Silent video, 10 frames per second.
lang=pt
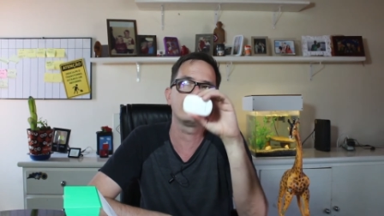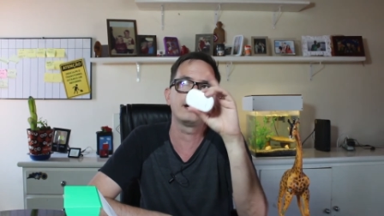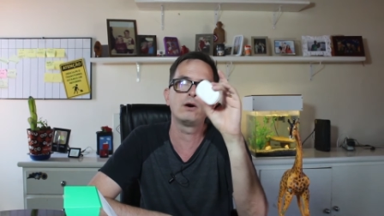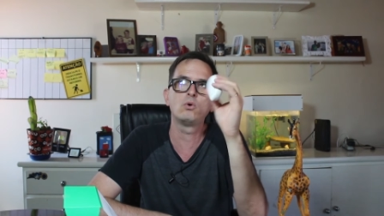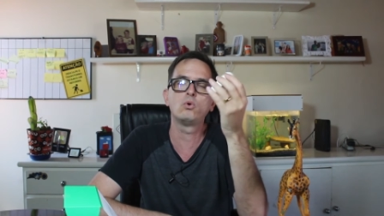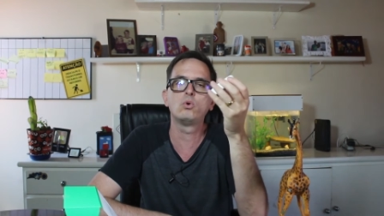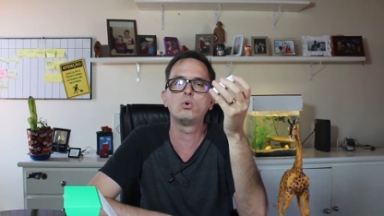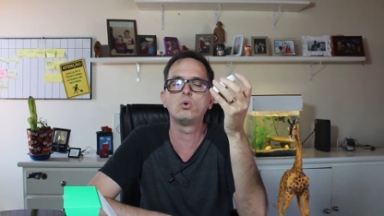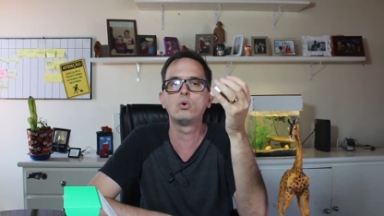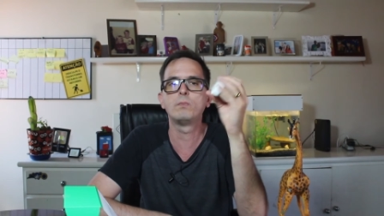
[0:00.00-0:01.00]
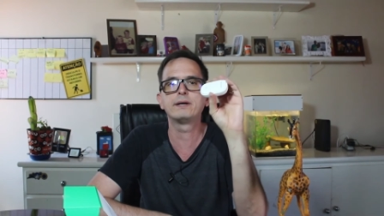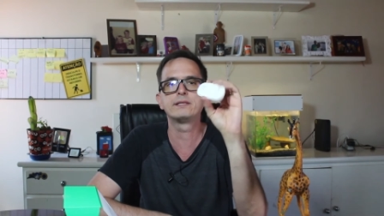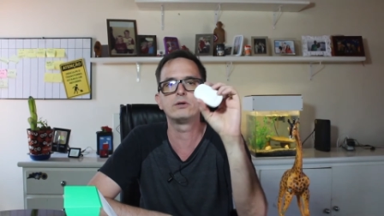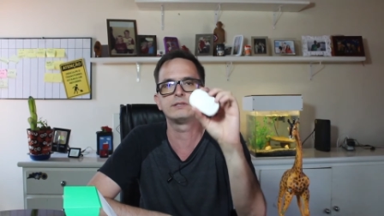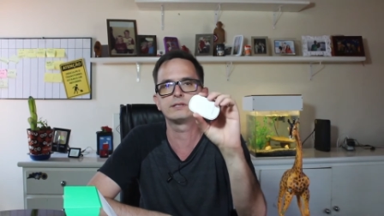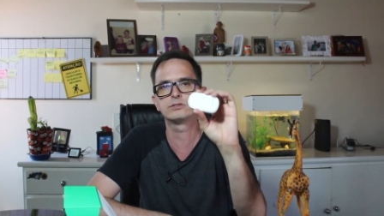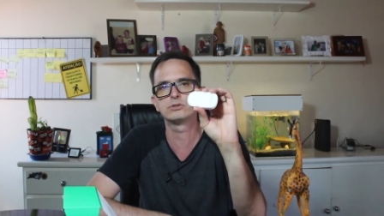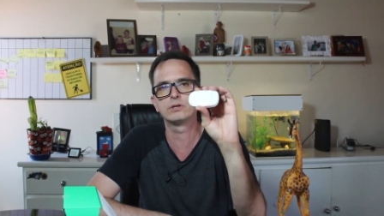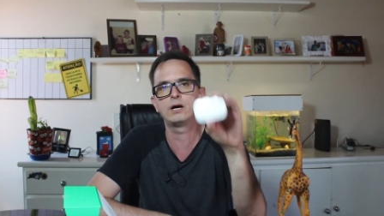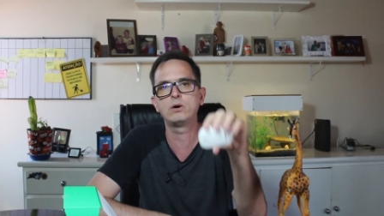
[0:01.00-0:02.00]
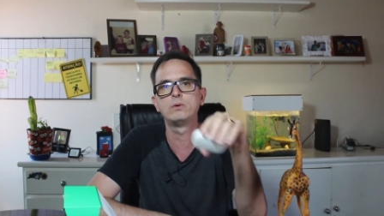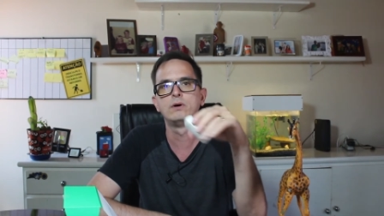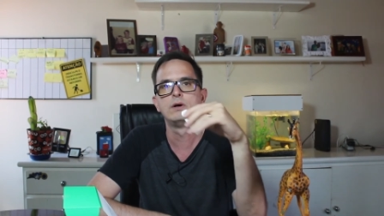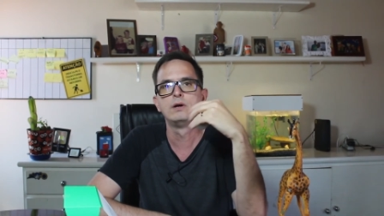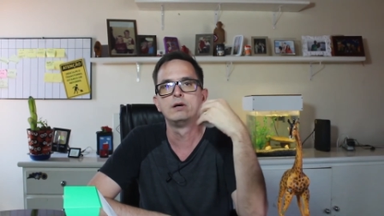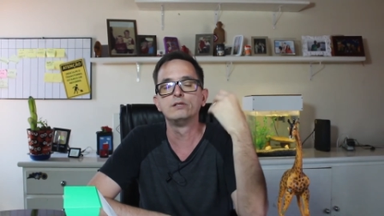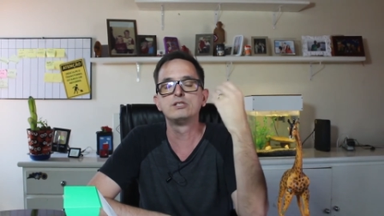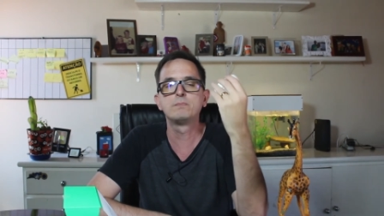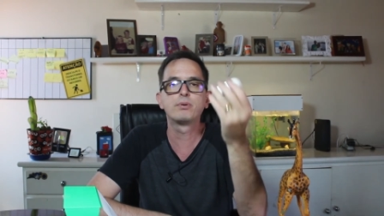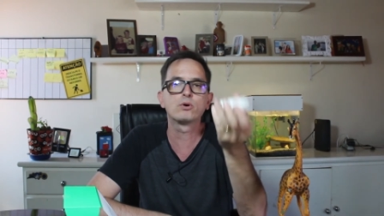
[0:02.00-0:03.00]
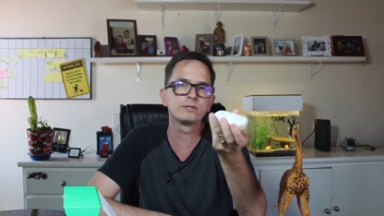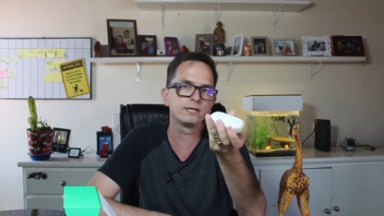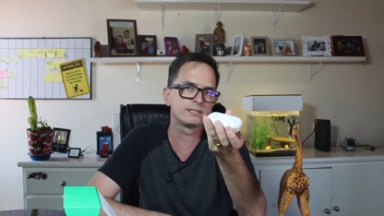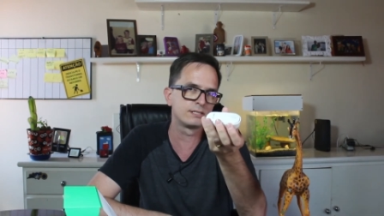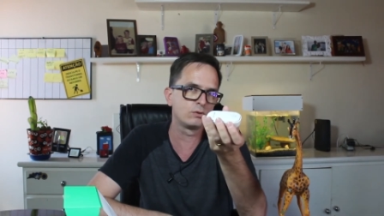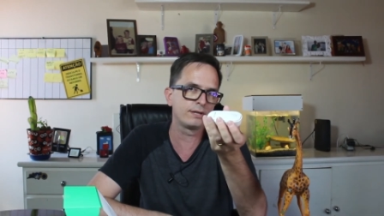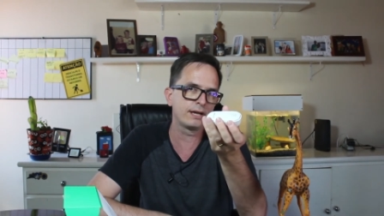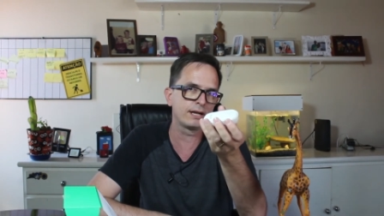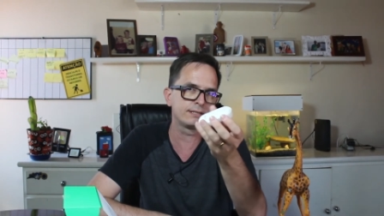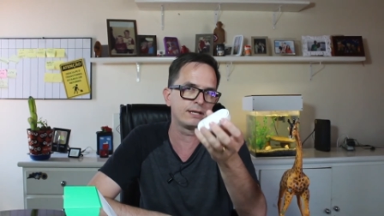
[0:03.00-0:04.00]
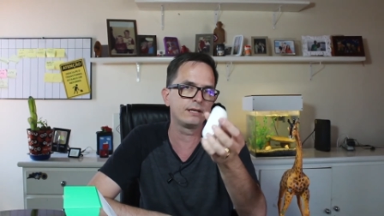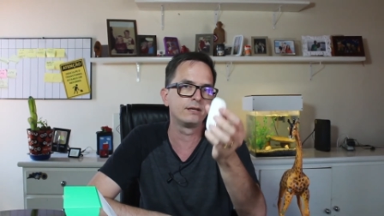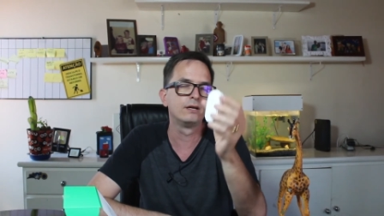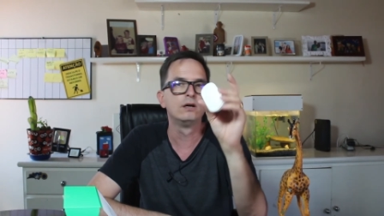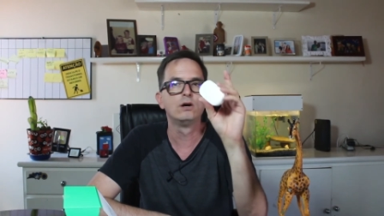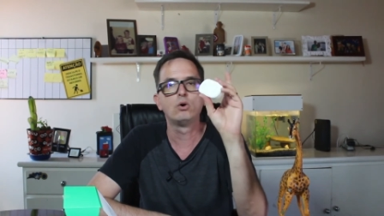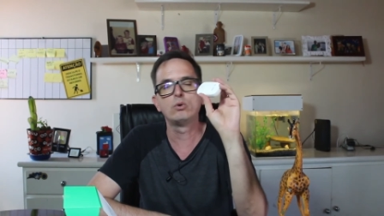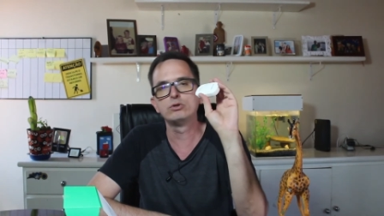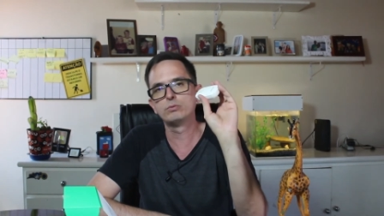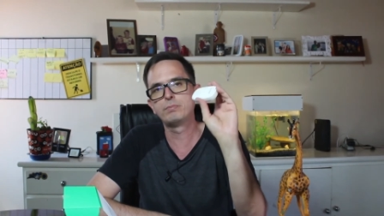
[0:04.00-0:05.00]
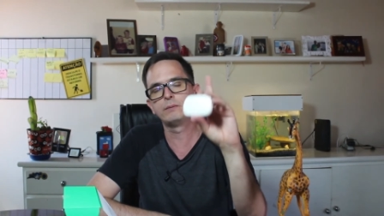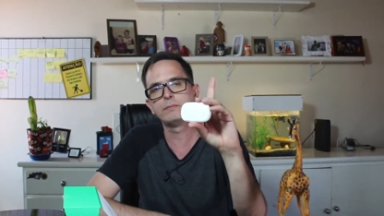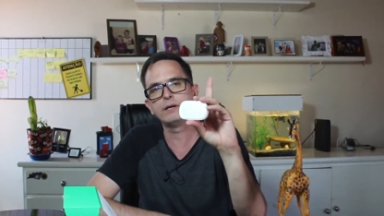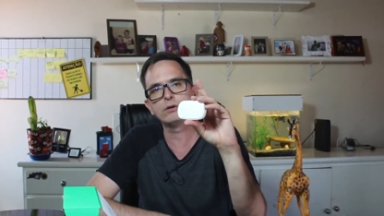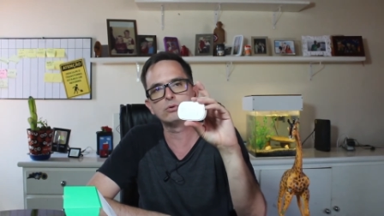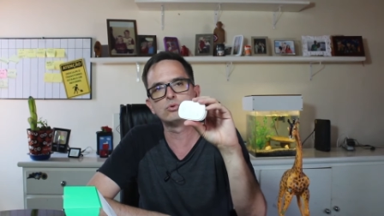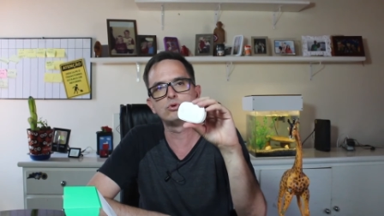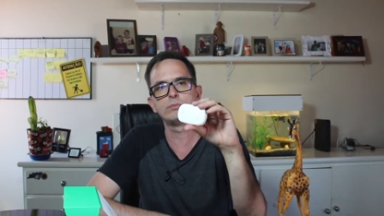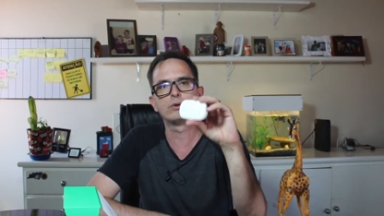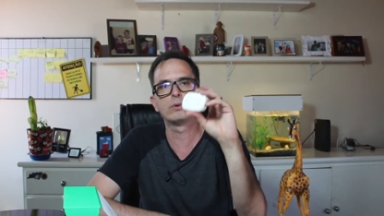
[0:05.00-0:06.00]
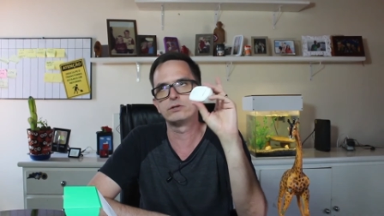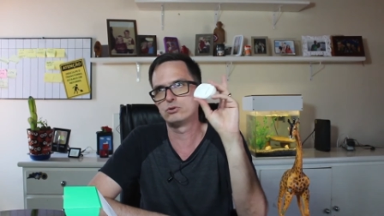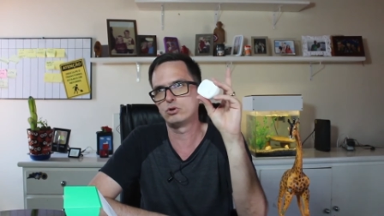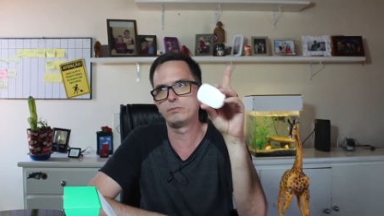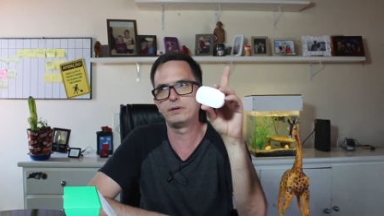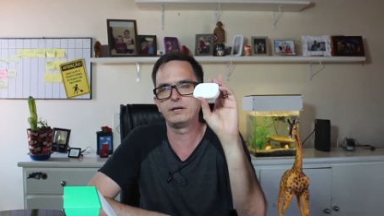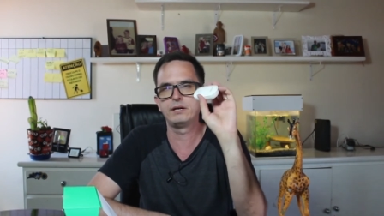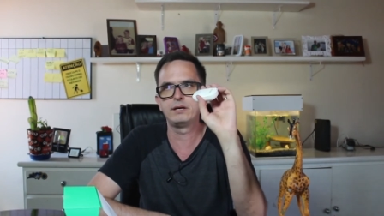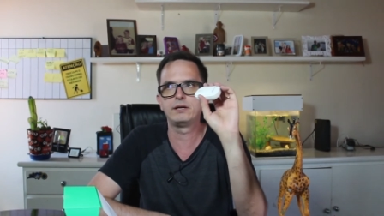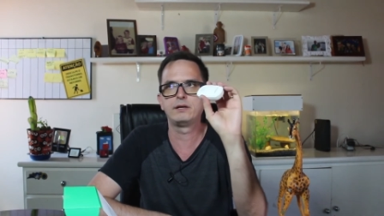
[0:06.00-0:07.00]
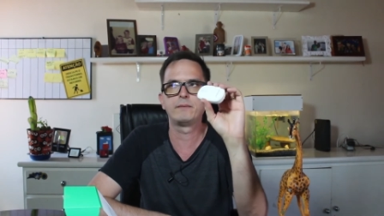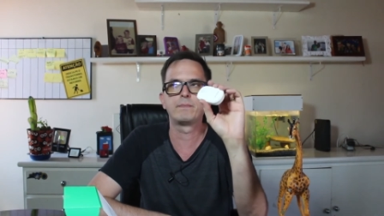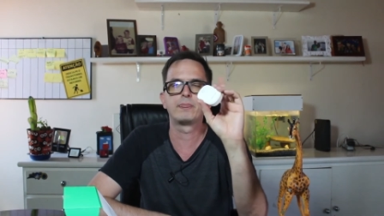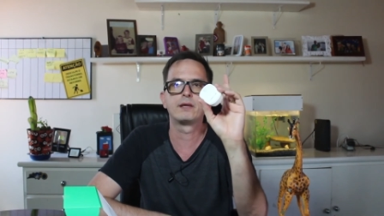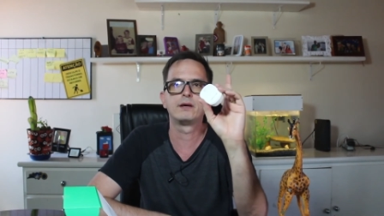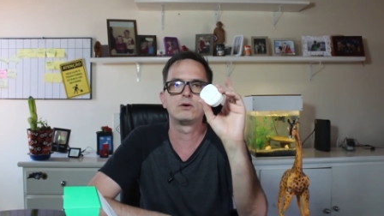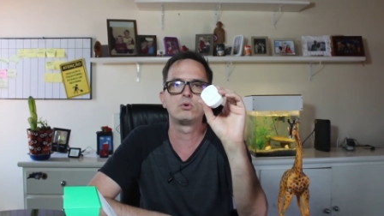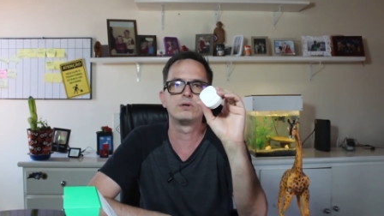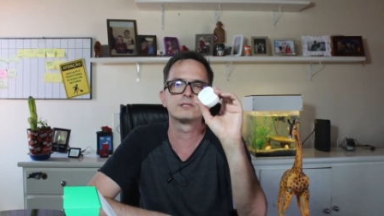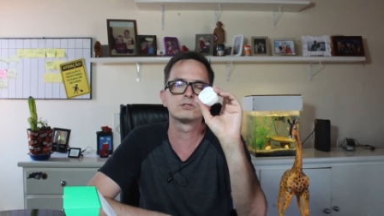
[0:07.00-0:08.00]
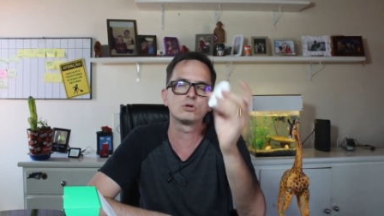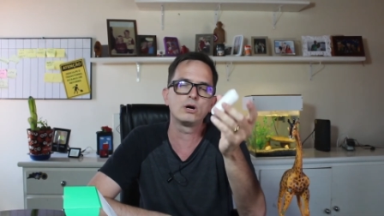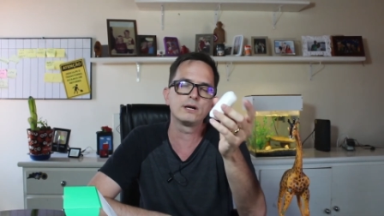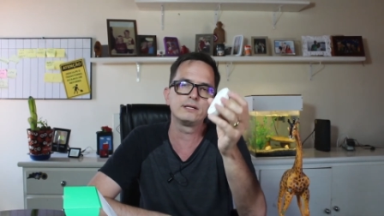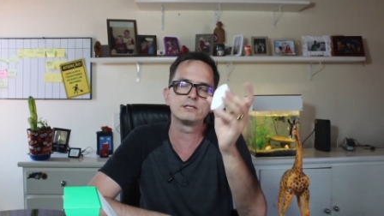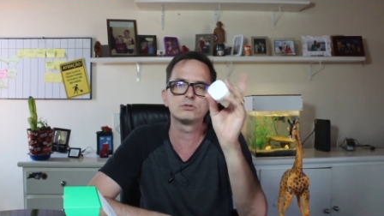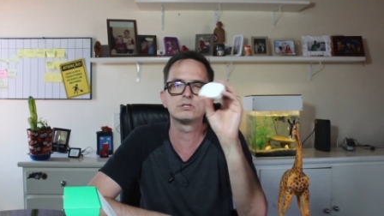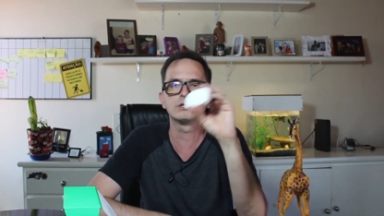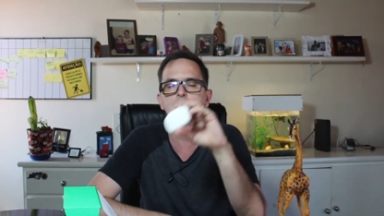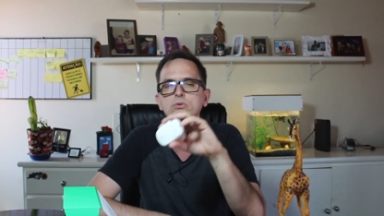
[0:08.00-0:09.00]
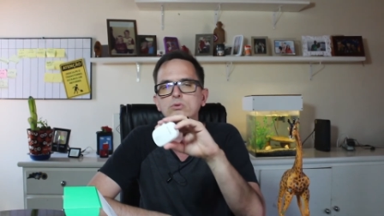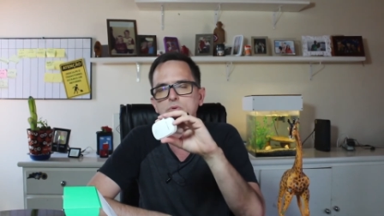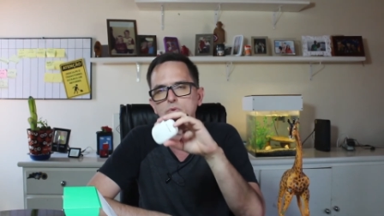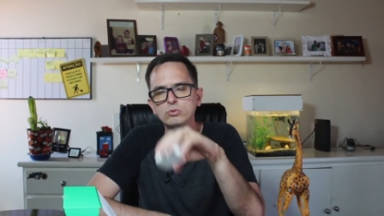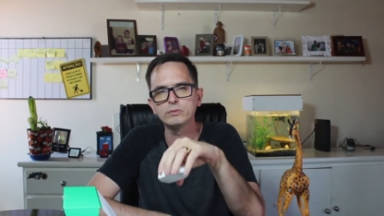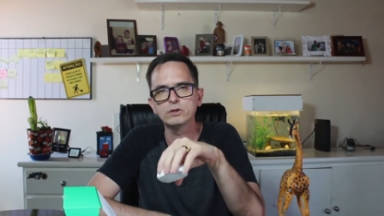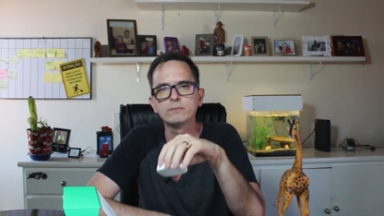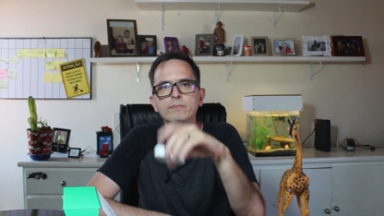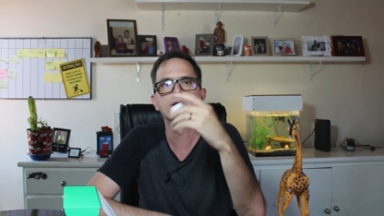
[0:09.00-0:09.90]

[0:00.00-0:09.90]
é o padrão internacional de proteção que ela tem, onde o primeiro número é sobre coisas sólidas e o segundo número